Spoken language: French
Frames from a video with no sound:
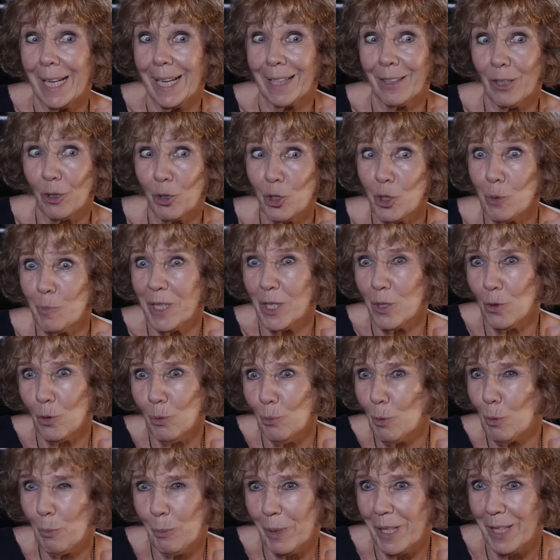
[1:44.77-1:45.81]
Et la
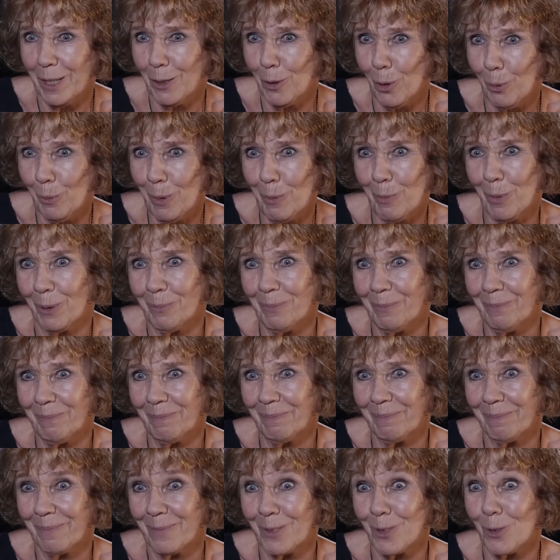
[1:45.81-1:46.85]
transmission me plaît énormément.
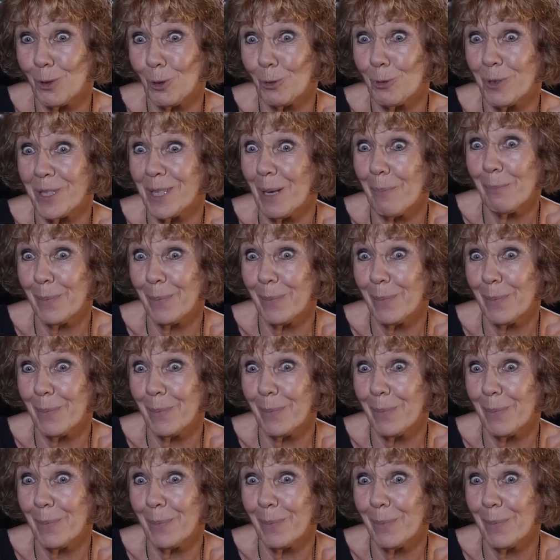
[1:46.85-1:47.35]
Je trouve